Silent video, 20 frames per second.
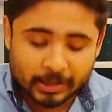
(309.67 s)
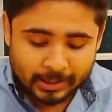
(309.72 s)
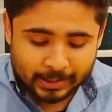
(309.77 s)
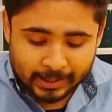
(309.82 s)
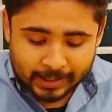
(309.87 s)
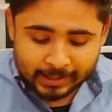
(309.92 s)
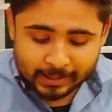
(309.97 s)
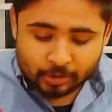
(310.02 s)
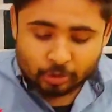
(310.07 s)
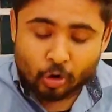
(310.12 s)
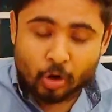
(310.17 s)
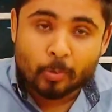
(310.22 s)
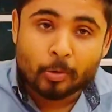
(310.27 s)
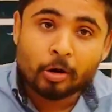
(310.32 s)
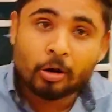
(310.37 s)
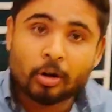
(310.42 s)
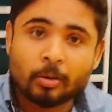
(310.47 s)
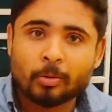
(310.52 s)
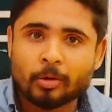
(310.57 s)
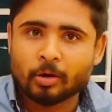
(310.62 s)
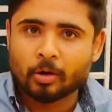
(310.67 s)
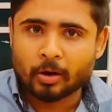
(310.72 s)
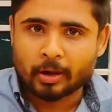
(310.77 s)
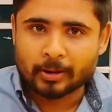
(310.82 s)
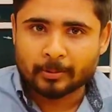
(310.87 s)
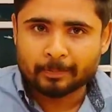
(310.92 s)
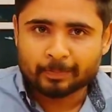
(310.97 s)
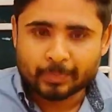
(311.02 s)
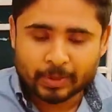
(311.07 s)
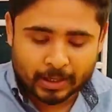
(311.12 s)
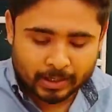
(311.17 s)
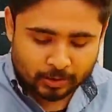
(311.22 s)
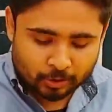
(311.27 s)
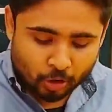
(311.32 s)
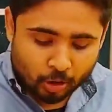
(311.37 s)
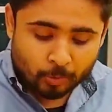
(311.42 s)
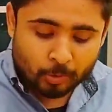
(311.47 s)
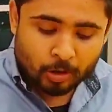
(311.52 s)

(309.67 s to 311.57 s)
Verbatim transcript: মানে এই ডবল ডবল হয় এই